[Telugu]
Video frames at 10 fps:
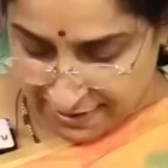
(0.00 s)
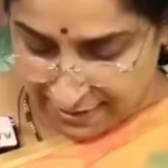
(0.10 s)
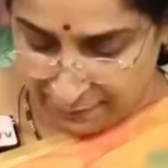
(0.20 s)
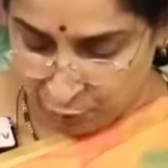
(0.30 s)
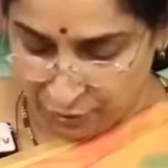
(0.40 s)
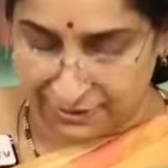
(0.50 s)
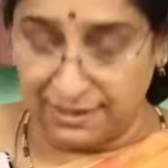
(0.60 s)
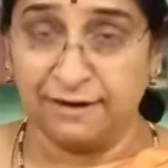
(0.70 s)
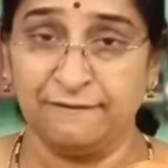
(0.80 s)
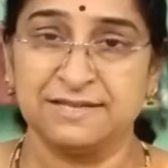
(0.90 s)
సన్న ముక్కలు
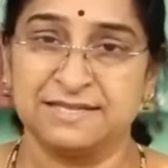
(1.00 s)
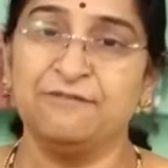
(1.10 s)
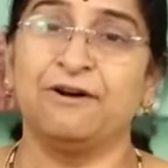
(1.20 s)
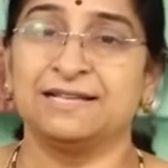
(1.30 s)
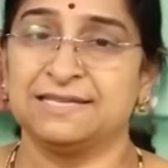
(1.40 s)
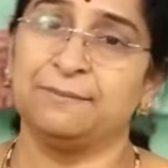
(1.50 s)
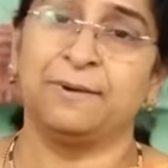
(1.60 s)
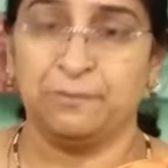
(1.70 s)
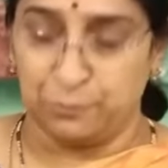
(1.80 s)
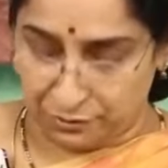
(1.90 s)
తరిగి వేస్తే వాసన
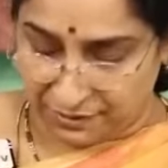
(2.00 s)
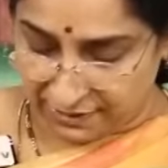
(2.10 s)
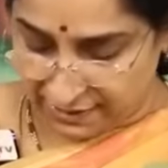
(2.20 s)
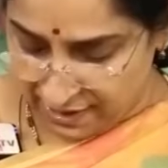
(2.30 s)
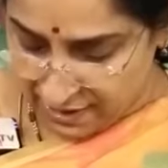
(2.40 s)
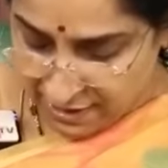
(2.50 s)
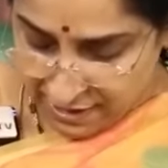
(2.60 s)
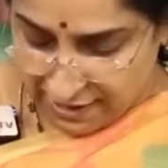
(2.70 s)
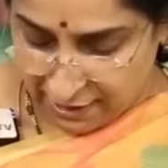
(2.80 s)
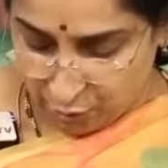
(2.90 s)
బాగుంటుంది అంతే
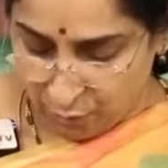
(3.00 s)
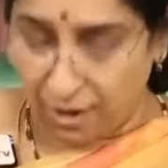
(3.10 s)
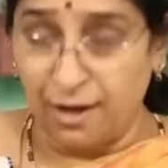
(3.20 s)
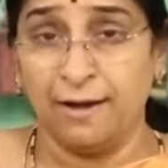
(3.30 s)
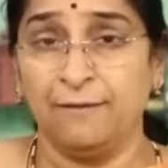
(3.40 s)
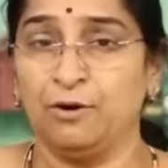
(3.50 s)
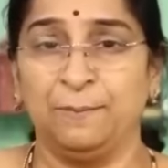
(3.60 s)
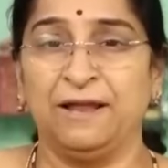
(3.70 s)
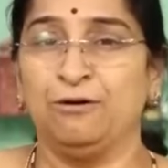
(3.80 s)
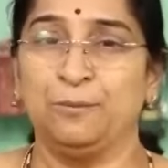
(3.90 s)
ఎక్కువ
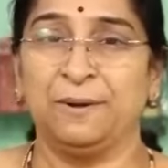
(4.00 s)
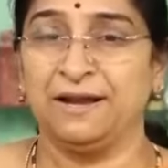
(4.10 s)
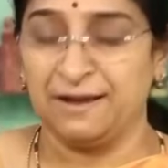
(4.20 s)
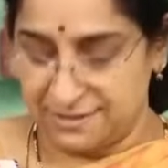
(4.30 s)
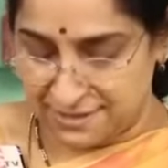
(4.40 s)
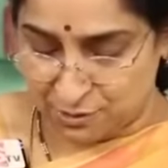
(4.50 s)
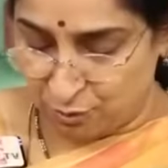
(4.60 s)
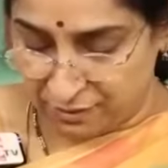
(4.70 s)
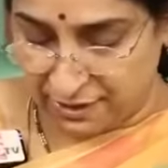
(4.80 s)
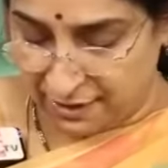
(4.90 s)
ఉల్లిపాయలు ఉల్లిపాయలుగా
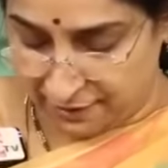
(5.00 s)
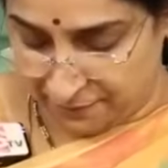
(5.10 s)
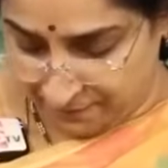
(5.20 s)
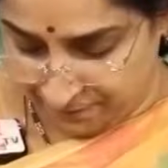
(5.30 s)
చేసుకోకర్లేదు